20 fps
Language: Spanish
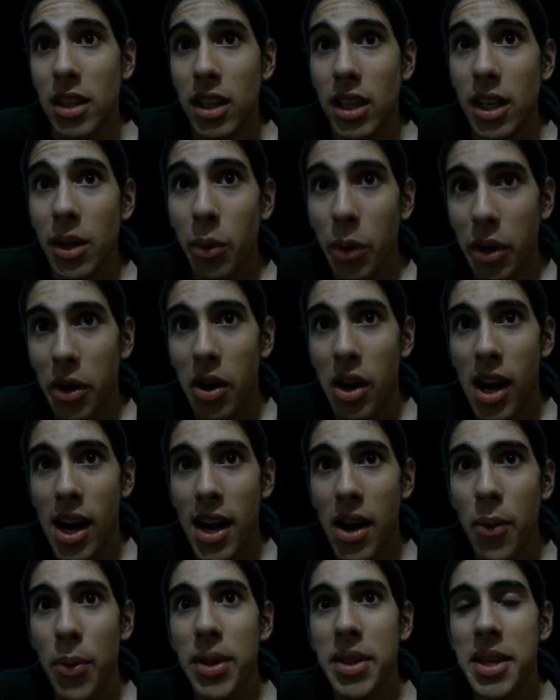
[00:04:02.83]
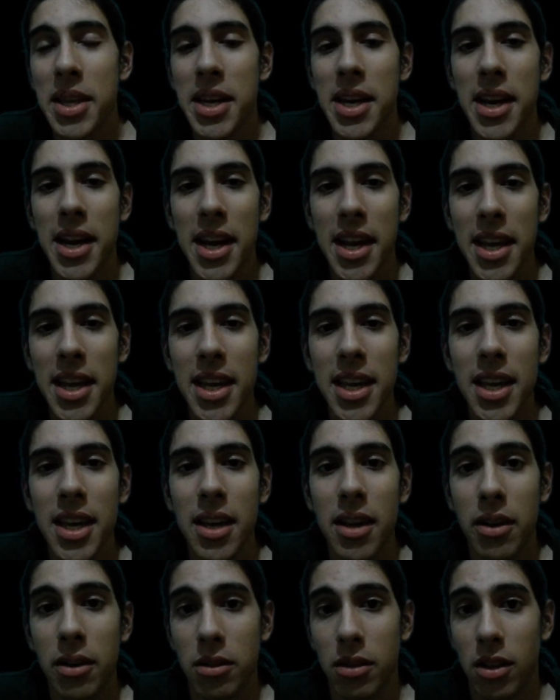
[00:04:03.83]
Y bueno, en la nave tienen ahí,
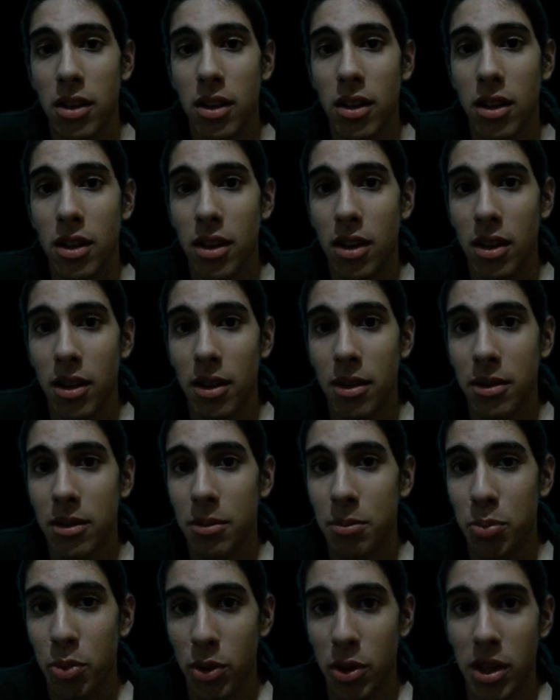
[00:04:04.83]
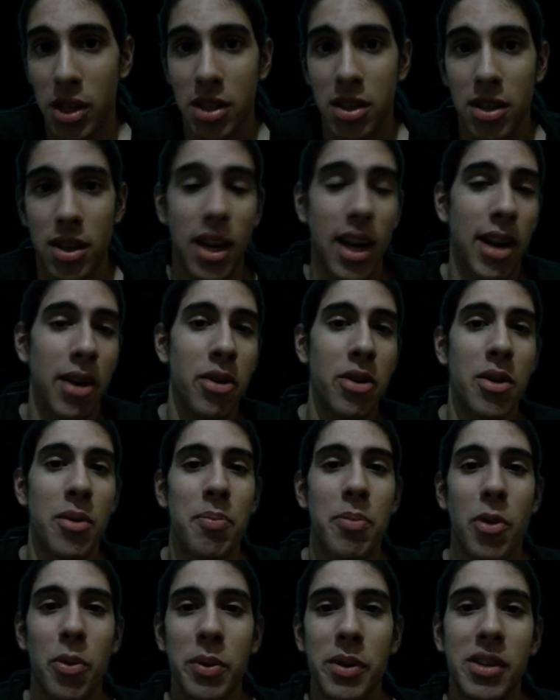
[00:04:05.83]
eh, pues claro,
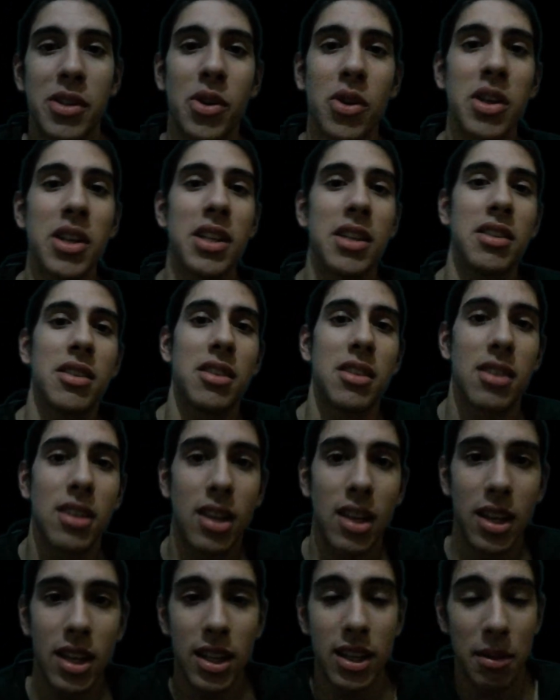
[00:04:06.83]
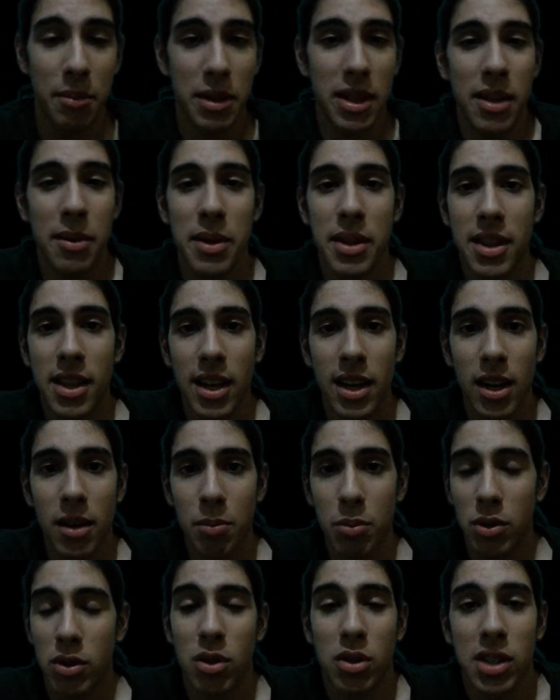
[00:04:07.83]
provisiones. Eh, y también deben tener
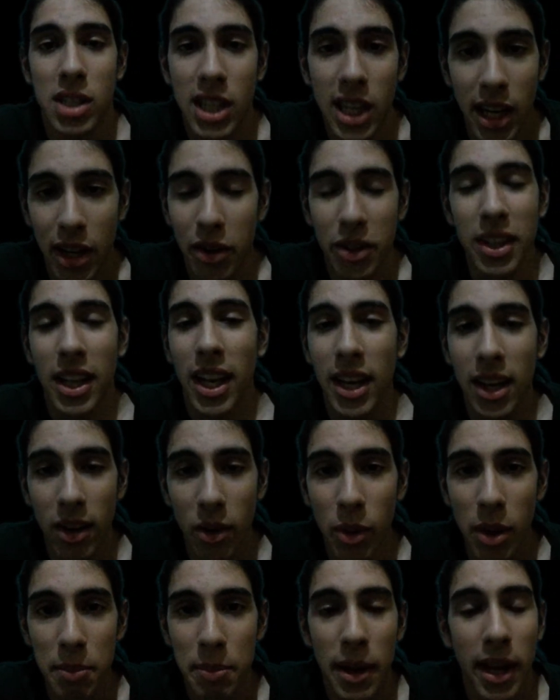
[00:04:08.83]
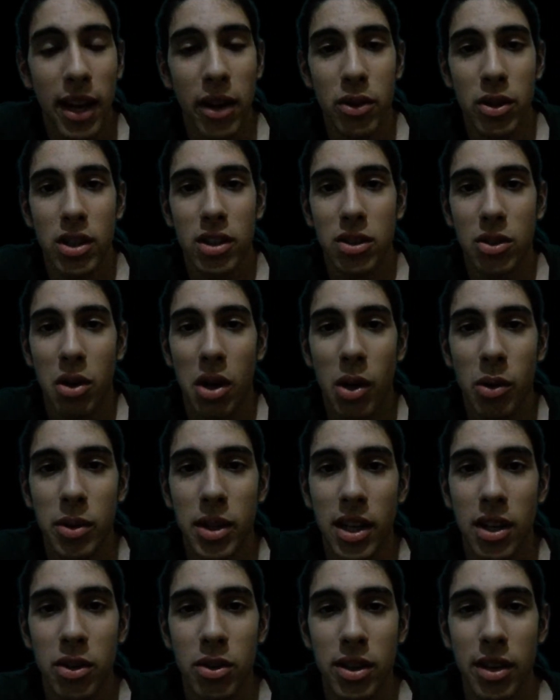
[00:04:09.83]
pues oxígeno y tal y cual para que los
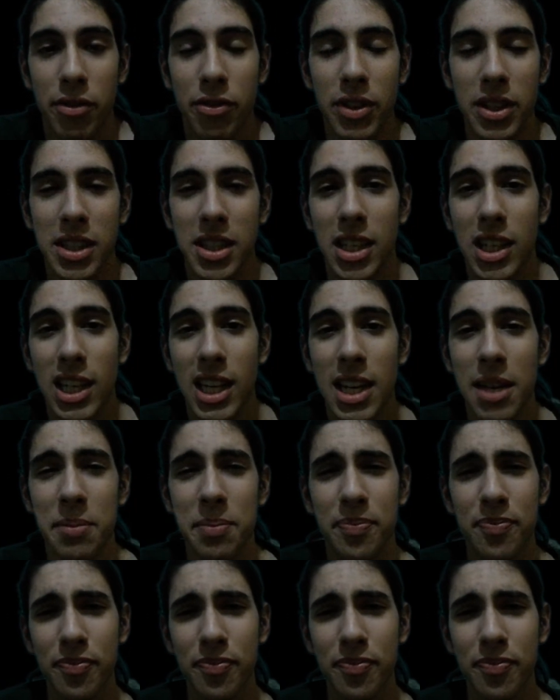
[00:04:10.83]
astronautas no se asfixien y nada.